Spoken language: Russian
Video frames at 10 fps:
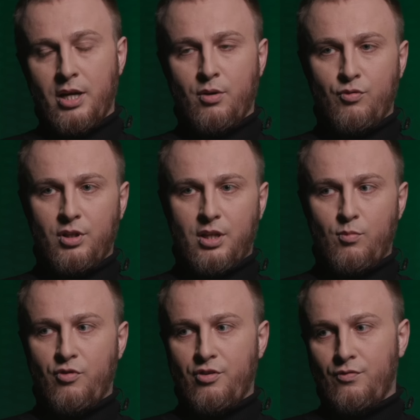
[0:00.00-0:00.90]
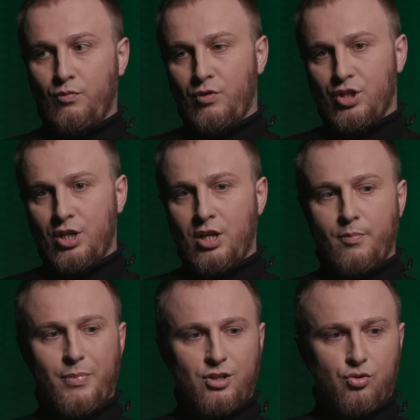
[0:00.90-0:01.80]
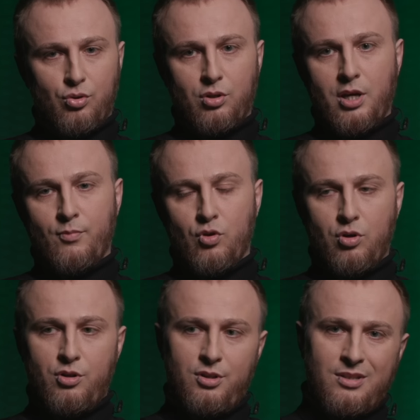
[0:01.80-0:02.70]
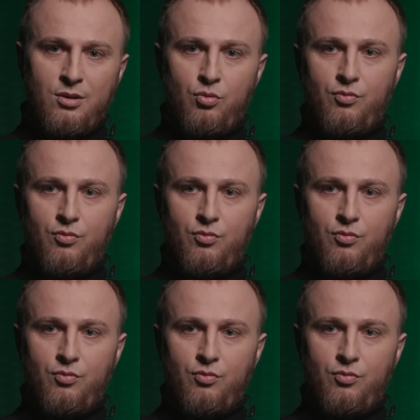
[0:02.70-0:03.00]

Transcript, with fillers: да, я увидел там мое уважение, почет, я много детей